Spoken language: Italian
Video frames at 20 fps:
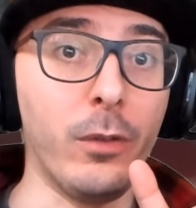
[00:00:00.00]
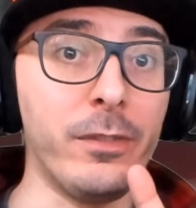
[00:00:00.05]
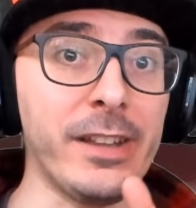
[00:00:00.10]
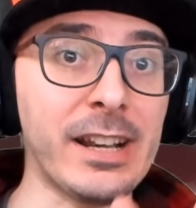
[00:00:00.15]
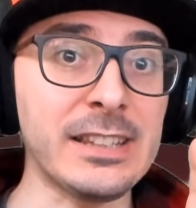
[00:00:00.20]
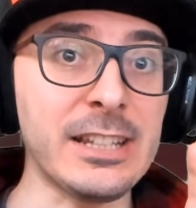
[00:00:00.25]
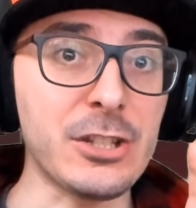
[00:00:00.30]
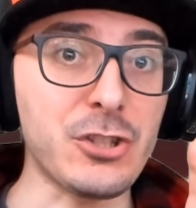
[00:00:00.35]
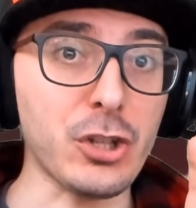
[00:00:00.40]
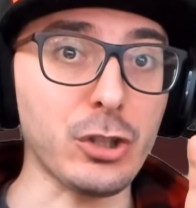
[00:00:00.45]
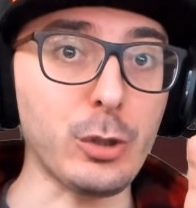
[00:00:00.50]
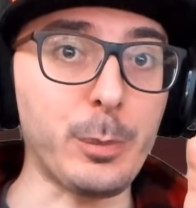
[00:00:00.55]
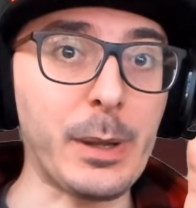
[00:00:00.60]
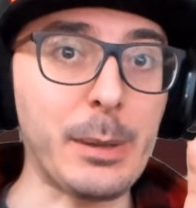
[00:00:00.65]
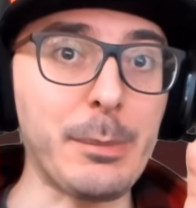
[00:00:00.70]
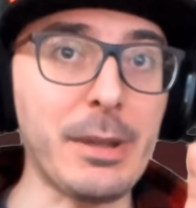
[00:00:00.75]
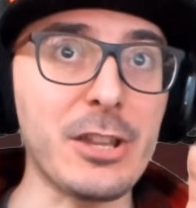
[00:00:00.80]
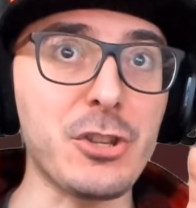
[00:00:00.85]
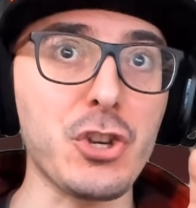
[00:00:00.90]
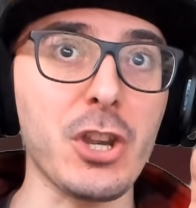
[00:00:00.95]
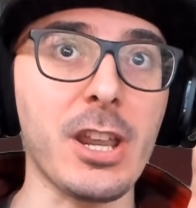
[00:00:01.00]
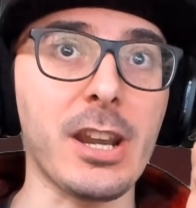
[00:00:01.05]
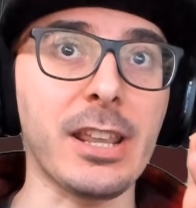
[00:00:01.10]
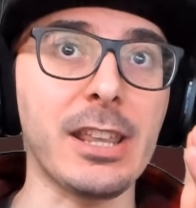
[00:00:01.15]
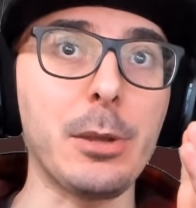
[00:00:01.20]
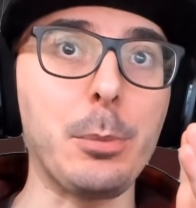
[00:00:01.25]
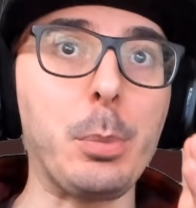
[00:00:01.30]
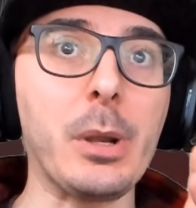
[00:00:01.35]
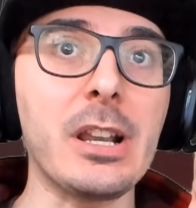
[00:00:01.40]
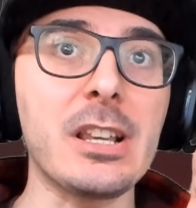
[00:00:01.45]
Ho verniciato prima i
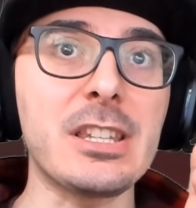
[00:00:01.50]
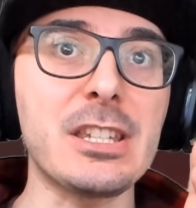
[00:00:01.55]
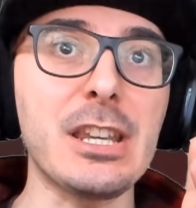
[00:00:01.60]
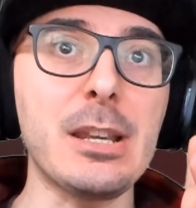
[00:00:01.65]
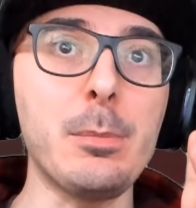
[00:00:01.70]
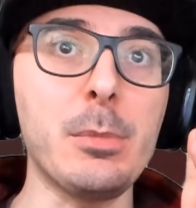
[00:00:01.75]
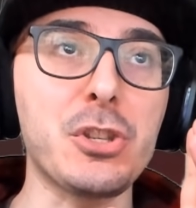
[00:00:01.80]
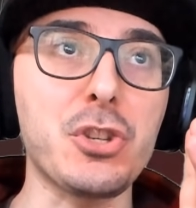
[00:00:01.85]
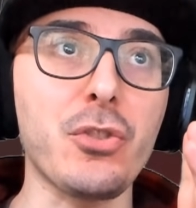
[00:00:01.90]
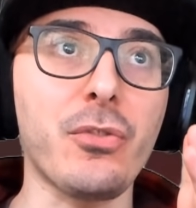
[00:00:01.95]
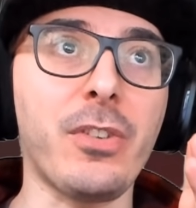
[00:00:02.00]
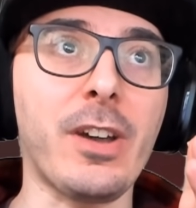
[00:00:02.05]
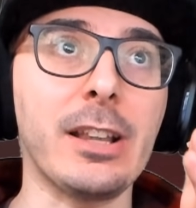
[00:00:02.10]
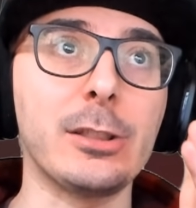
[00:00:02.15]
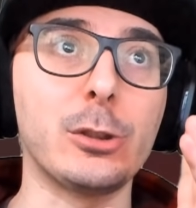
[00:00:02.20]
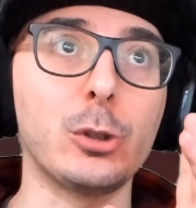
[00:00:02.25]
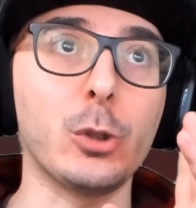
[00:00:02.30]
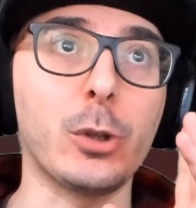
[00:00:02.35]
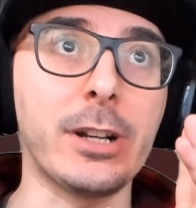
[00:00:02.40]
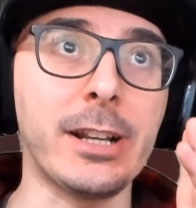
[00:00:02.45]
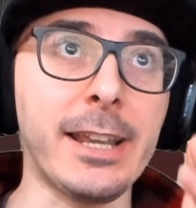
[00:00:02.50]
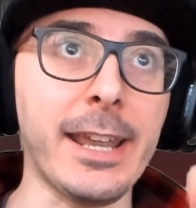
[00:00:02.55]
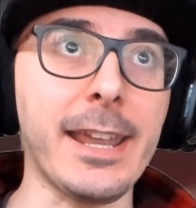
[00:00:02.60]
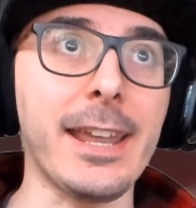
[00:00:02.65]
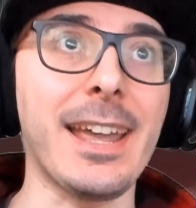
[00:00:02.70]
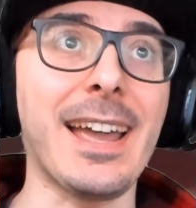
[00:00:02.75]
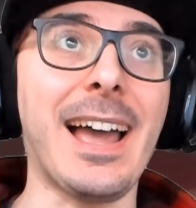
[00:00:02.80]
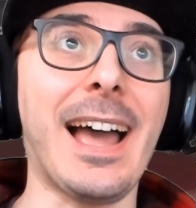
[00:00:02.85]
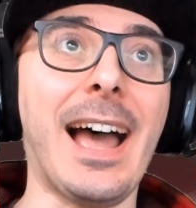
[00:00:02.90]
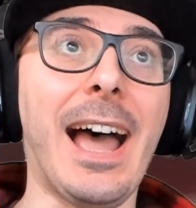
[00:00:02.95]
cerchi per il semplice fatto
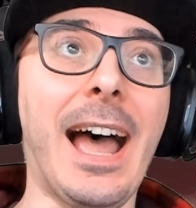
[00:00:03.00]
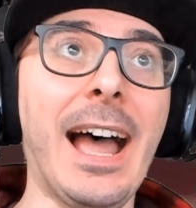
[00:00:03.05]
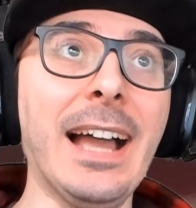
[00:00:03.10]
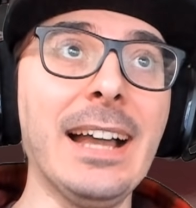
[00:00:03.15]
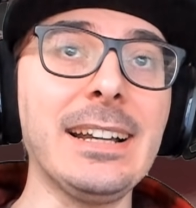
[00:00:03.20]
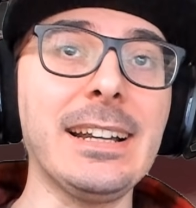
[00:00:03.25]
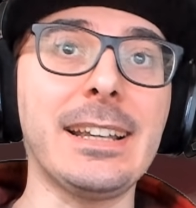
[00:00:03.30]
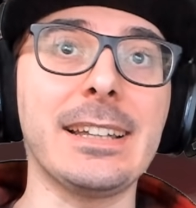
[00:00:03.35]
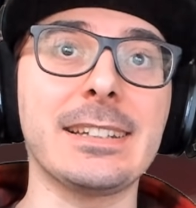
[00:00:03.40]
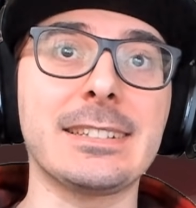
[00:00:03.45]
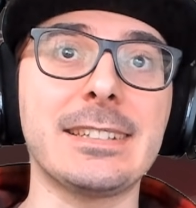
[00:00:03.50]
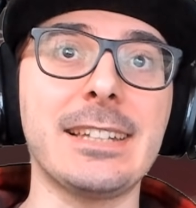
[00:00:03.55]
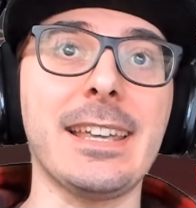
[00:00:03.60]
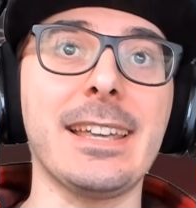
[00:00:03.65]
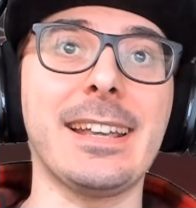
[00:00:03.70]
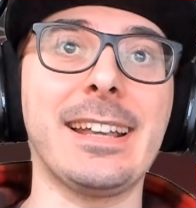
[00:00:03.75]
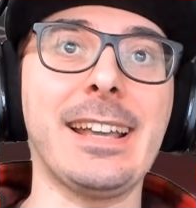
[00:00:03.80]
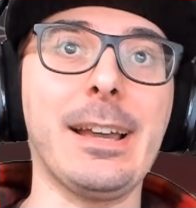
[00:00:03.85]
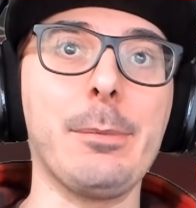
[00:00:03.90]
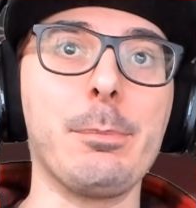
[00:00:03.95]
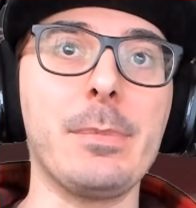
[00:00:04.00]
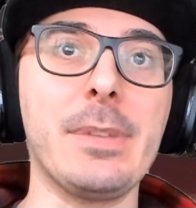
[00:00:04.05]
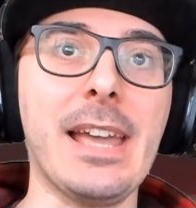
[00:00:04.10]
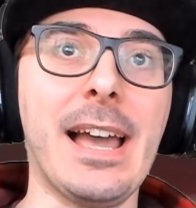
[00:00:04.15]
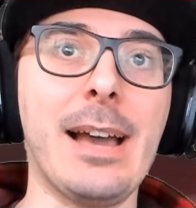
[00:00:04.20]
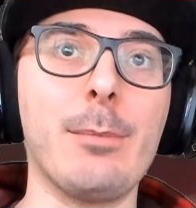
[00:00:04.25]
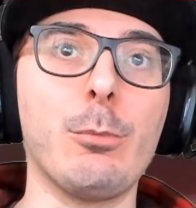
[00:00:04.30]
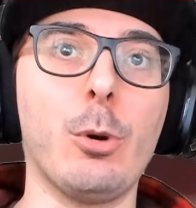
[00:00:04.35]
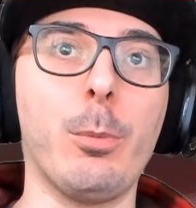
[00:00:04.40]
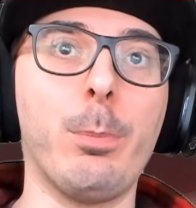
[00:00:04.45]
che anche se
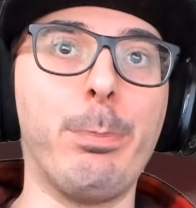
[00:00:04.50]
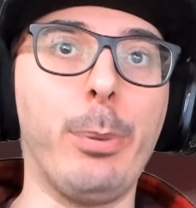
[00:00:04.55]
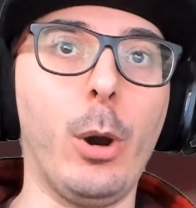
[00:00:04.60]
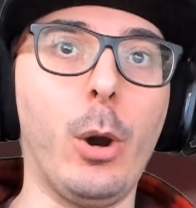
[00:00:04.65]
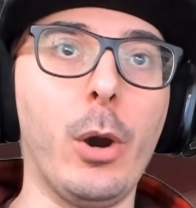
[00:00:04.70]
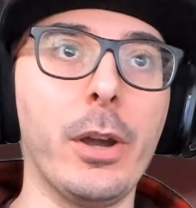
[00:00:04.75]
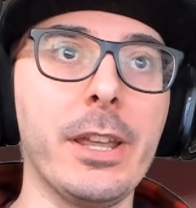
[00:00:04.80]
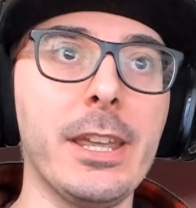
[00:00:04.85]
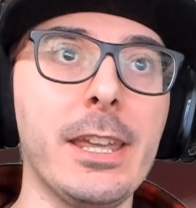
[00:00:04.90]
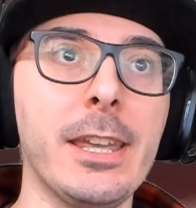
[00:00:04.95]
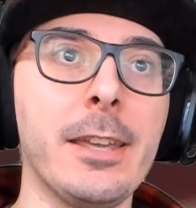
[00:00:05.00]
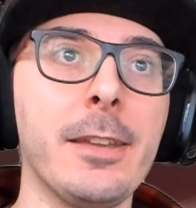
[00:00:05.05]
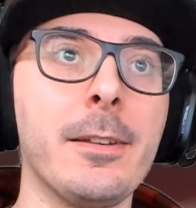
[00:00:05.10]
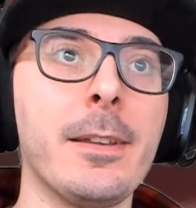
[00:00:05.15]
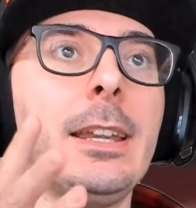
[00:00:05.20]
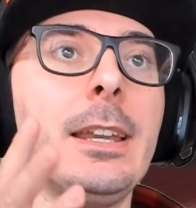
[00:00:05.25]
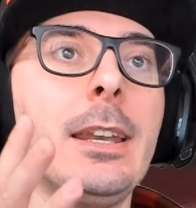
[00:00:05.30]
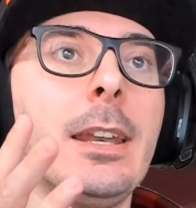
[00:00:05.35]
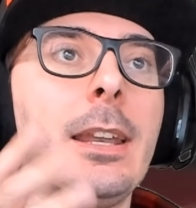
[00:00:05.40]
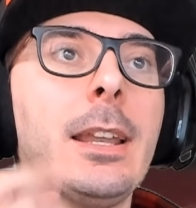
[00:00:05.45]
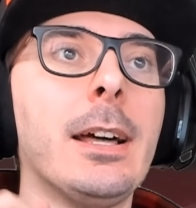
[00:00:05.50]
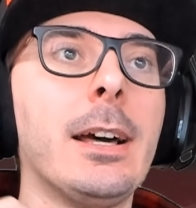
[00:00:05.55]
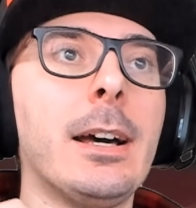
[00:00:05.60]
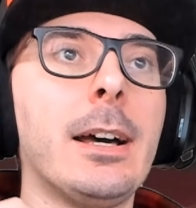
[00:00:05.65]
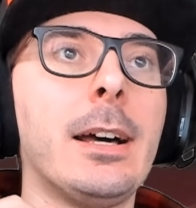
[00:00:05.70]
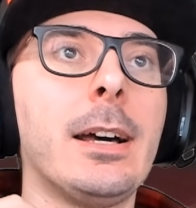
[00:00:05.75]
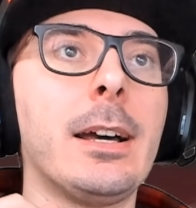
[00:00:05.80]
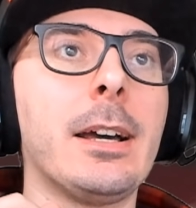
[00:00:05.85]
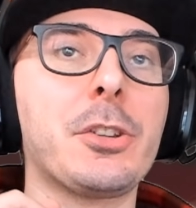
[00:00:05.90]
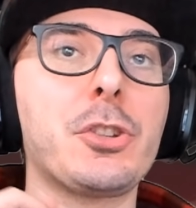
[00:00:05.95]
cambiamo poi il
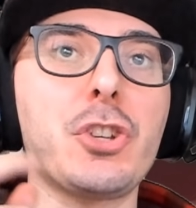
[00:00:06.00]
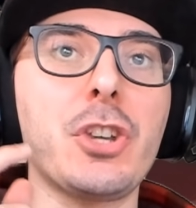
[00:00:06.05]
eh,